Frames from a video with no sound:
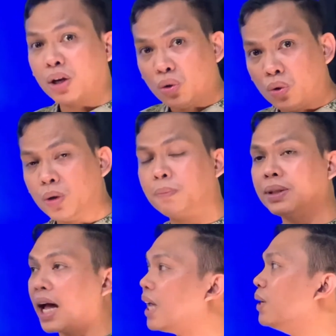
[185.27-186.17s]
magluloop
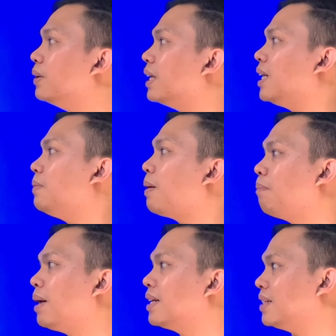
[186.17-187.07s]
tayo ng
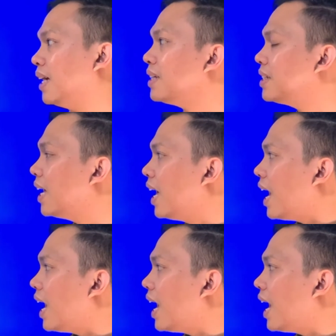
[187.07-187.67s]
limang beses